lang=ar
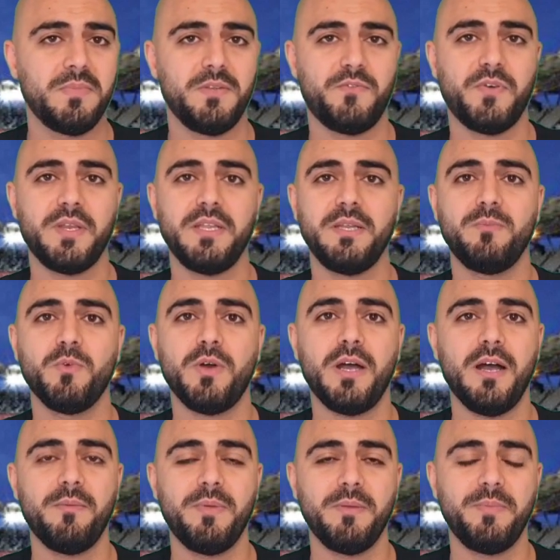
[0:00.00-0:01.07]
الفريق
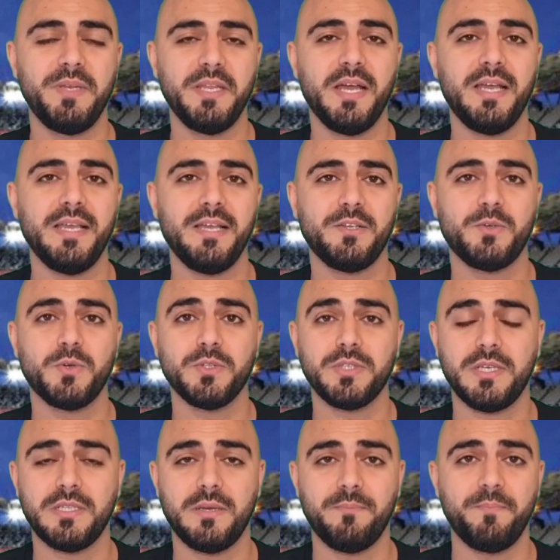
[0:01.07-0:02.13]
المقابل بالنهاية هاي كرة
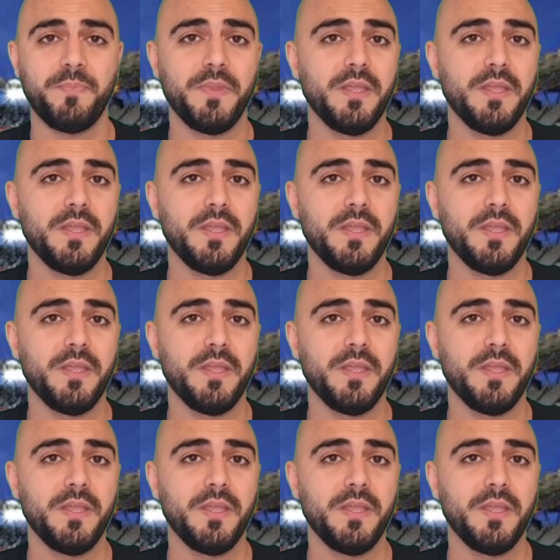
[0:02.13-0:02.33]
قدم